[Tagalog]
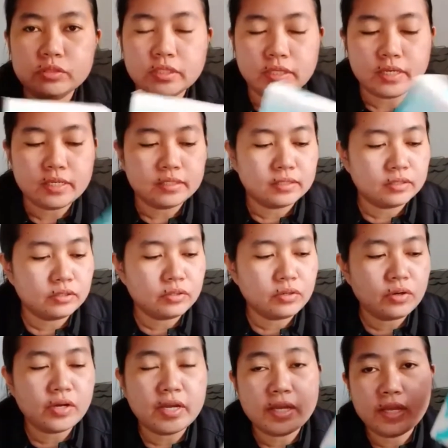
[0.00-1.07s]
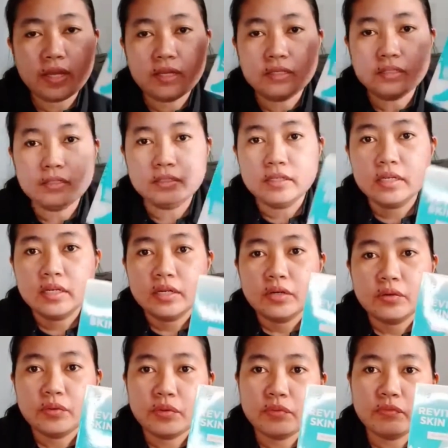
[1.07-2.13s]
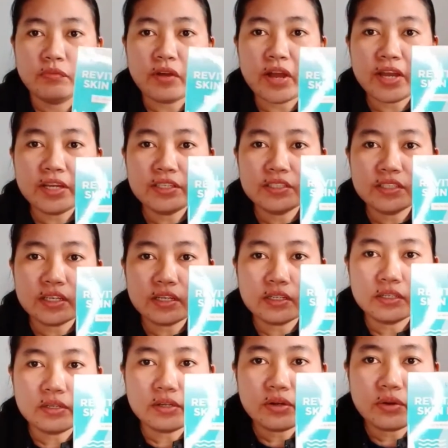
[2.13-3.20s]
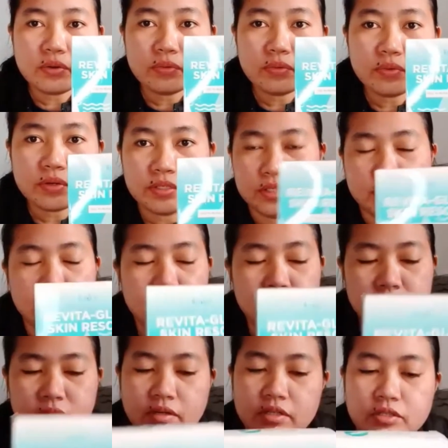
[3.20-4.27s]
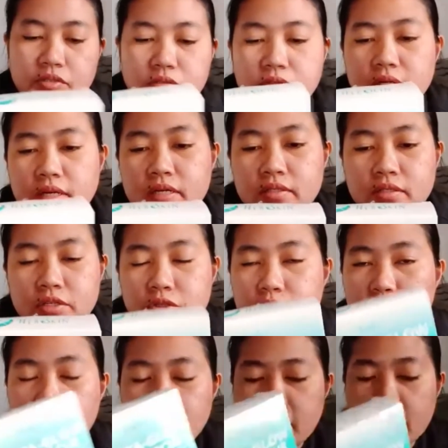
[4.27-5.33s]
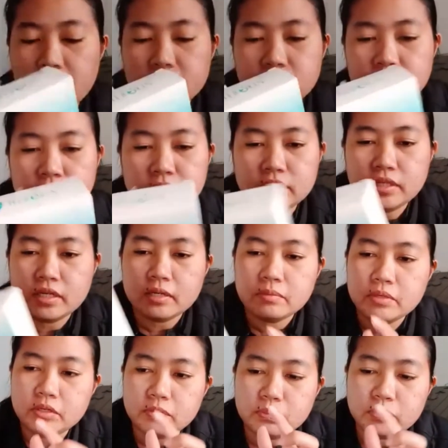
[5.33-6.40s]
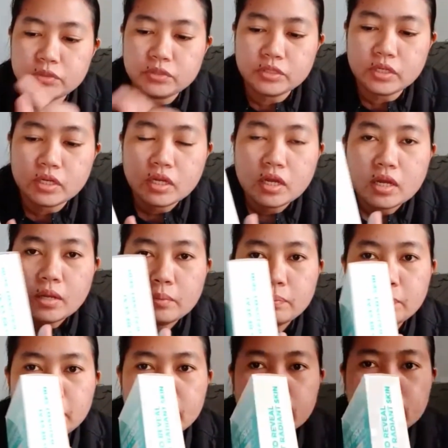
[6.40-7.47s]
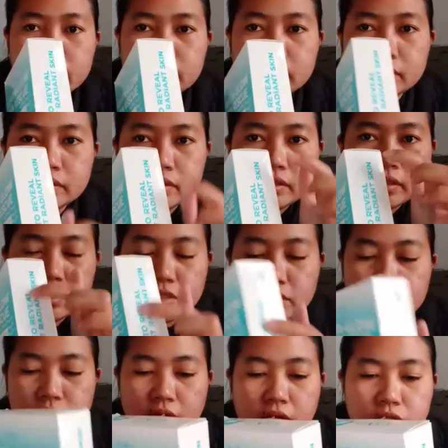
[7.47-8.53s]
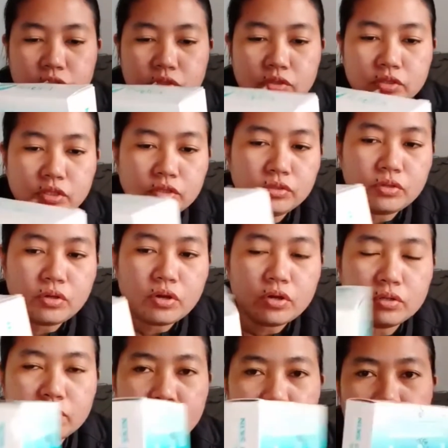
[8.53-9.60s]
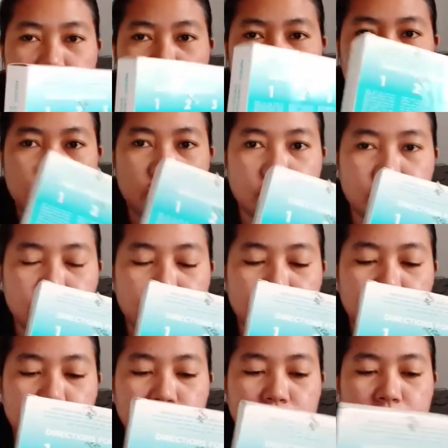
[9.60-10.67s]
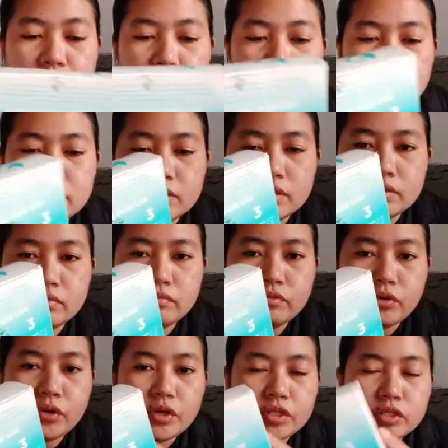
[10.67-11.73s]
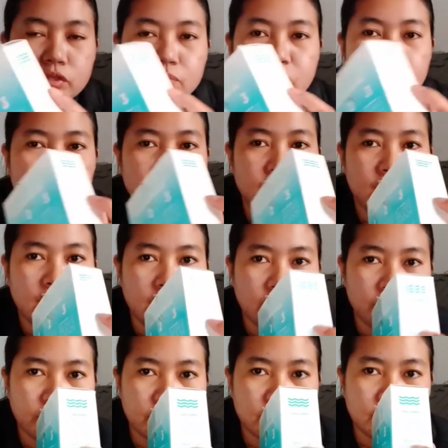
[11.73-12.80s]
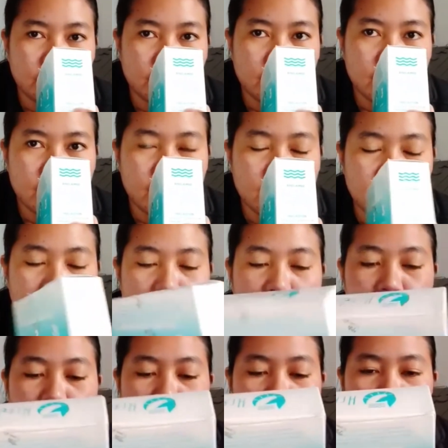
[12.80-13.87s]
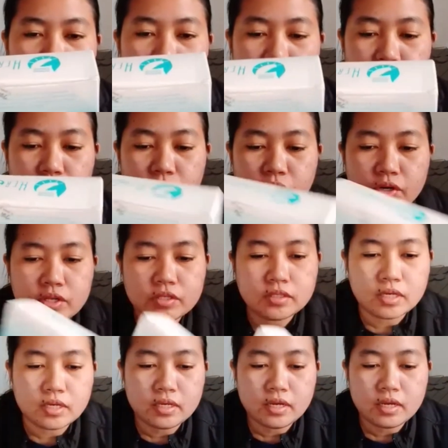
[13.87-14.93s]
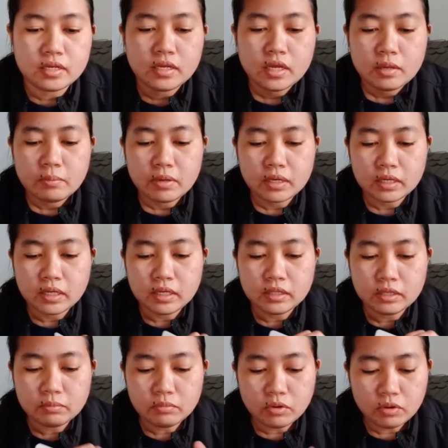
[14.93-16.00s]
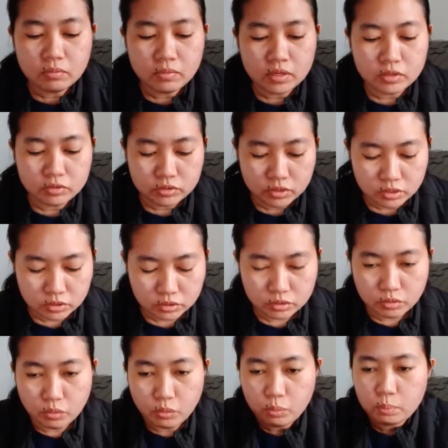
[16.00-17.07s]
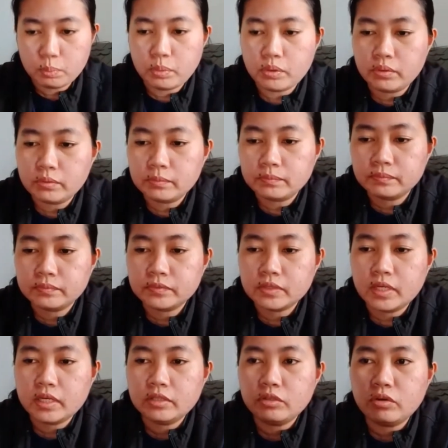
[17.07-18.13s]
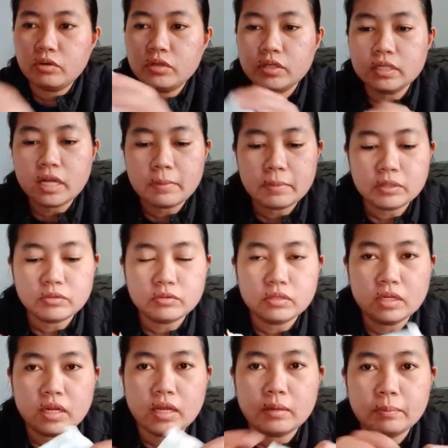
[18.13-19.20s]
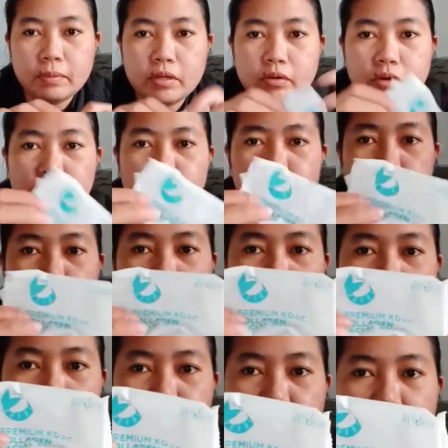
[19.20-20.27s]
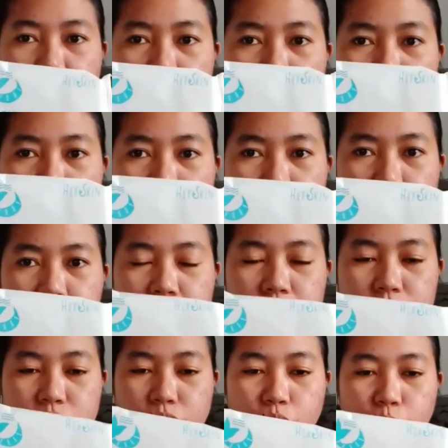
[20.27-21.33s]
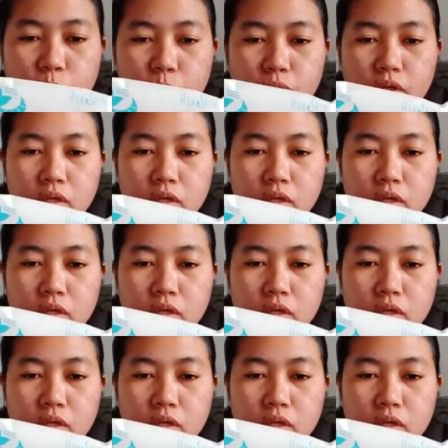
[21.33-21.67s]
Play Store and Revita Glow Skin Rush, you guys. Ito yung packaging niya. Meron po siyang peel instruction dito. May direction po dito, guys. And of course, disclaimer siya, guys. And of course, ayan. Makikita mo, meron siyang soap. Ito, nagamit ko na lang. Pero ito yung packaging niya ng soap.